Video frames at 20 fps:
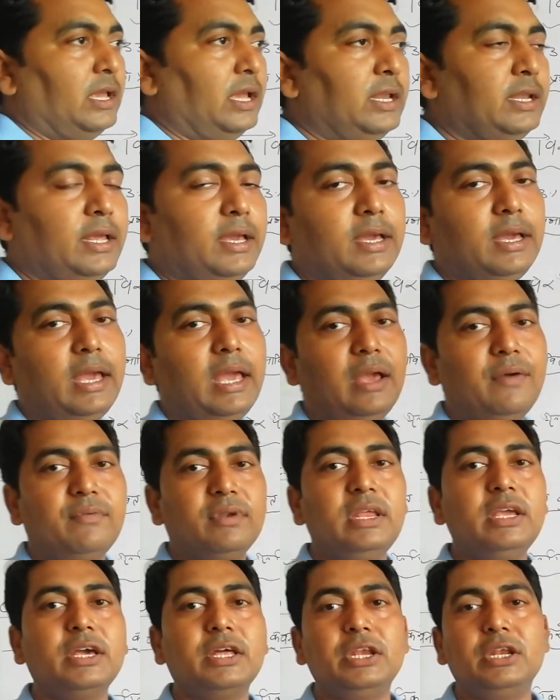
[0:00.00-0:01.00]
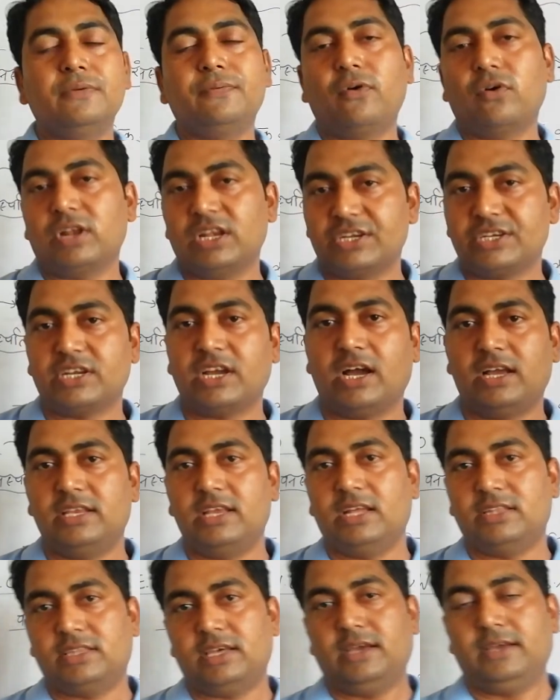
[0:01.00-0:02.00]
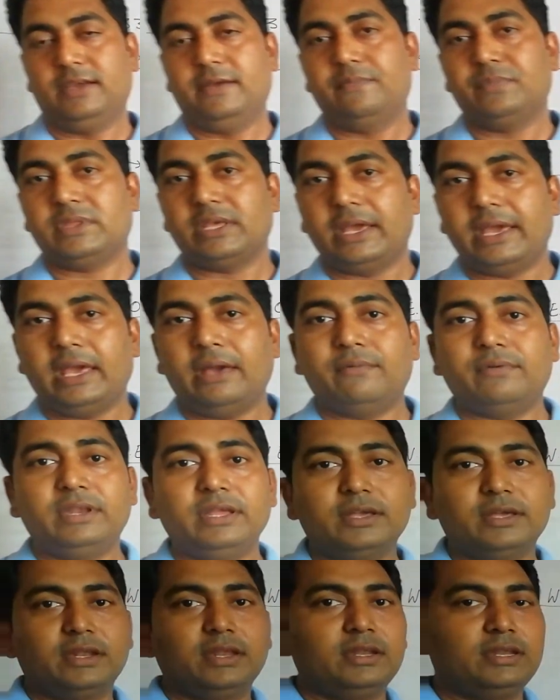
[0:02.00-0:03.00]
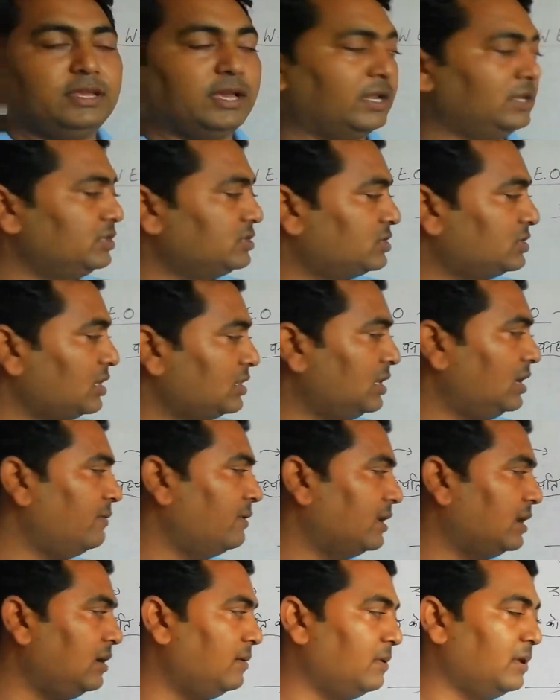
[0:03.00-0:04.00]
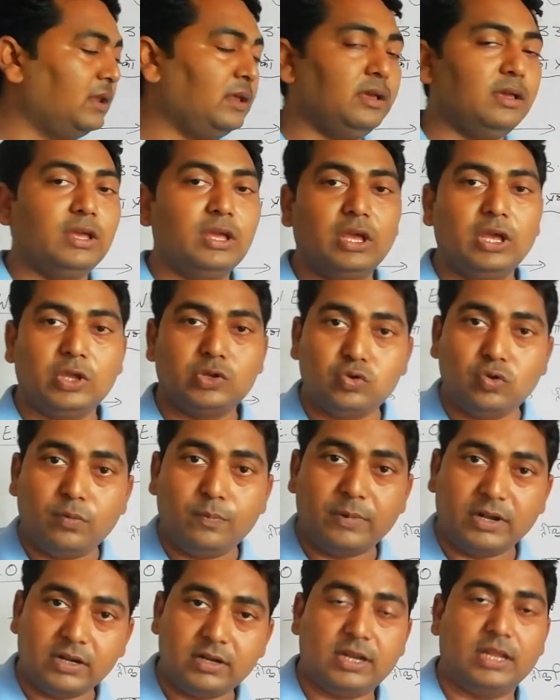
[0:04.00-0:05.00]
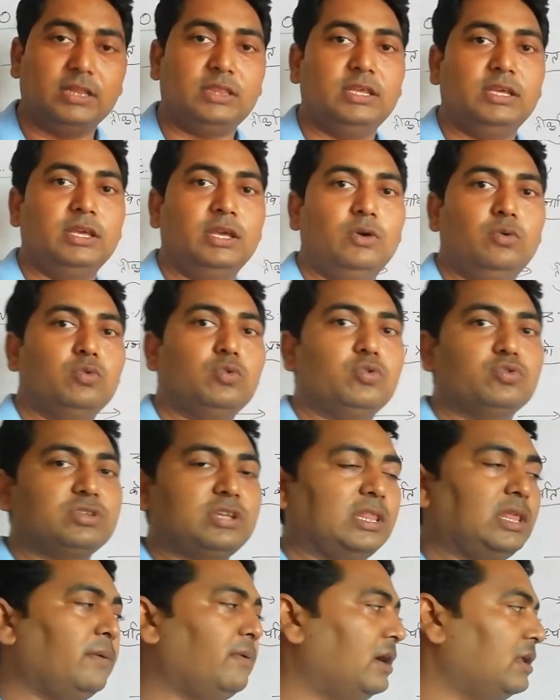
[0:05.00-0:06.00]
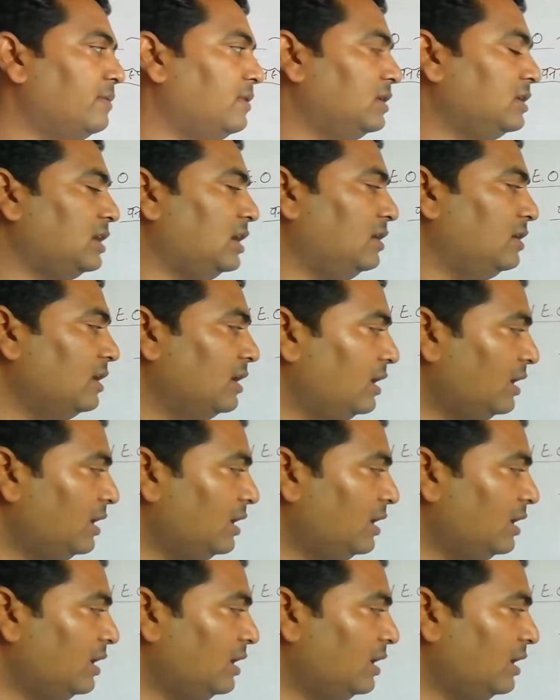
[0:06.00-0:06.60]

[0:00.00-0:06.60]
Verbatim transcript: इन्हें एवरी ग्रीन फॉरेस्ट कहा जाता है एवरी ग्रीन यानी सदैव हरे भरे जो वन रहते हैं उनको सदाबहार वन कह